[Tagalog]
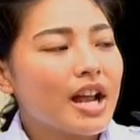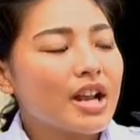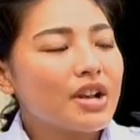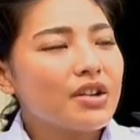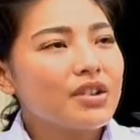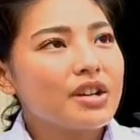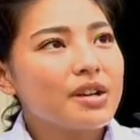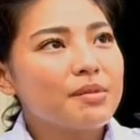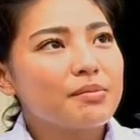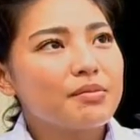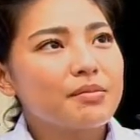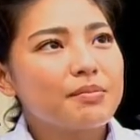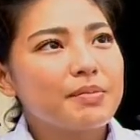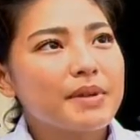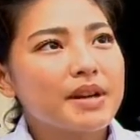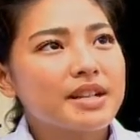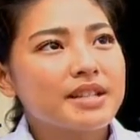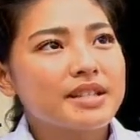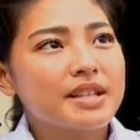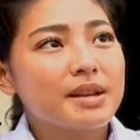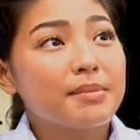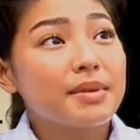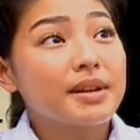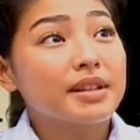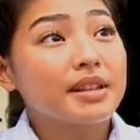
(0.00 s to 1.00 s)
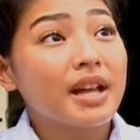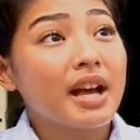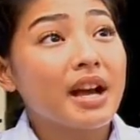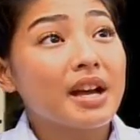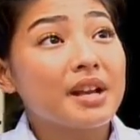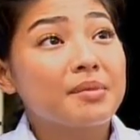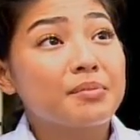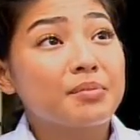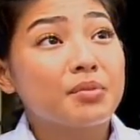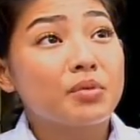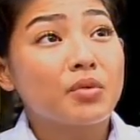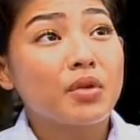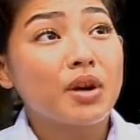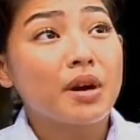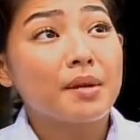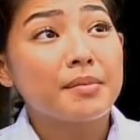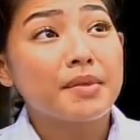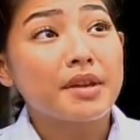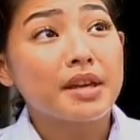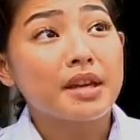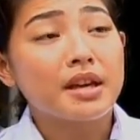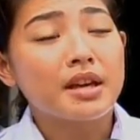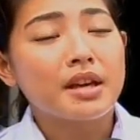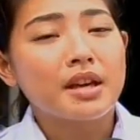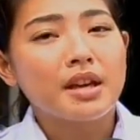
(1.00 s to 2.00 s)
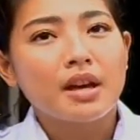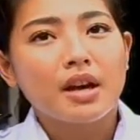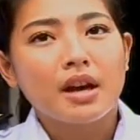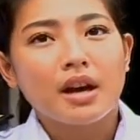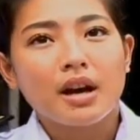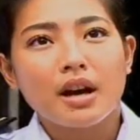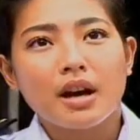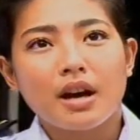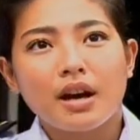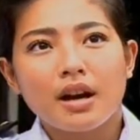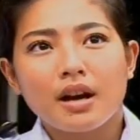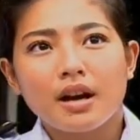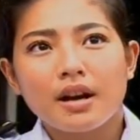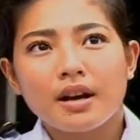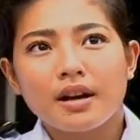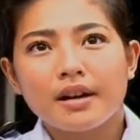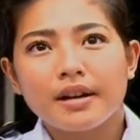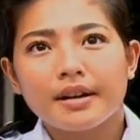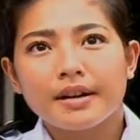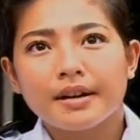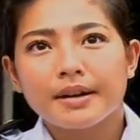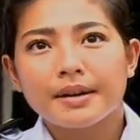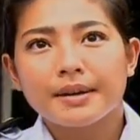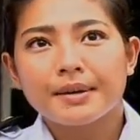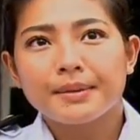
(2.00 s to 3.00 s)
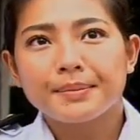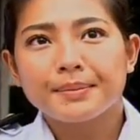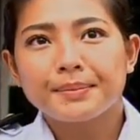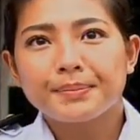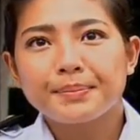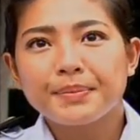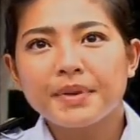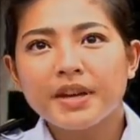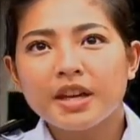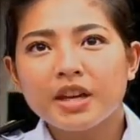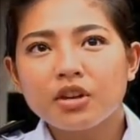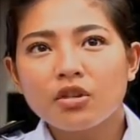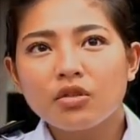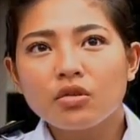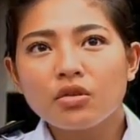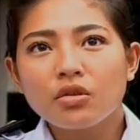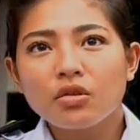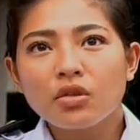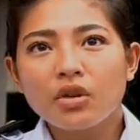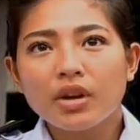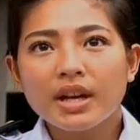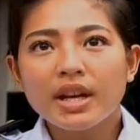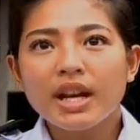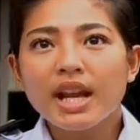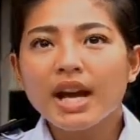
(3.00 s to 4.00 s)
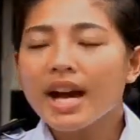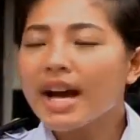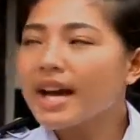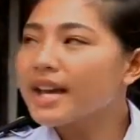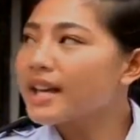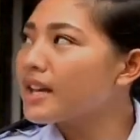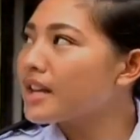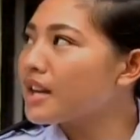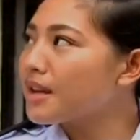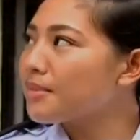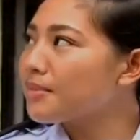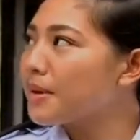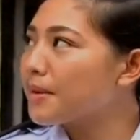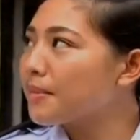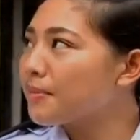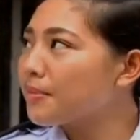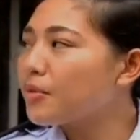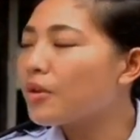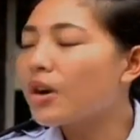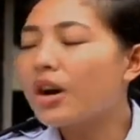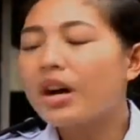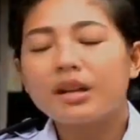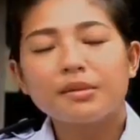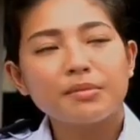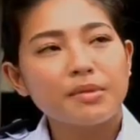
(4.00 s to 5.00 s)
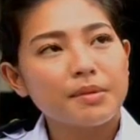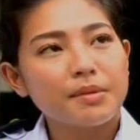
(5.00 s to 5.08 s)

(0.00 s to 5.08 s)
Lalo na po pag sabataan po kami. Um, pero kinakaya naman po kahit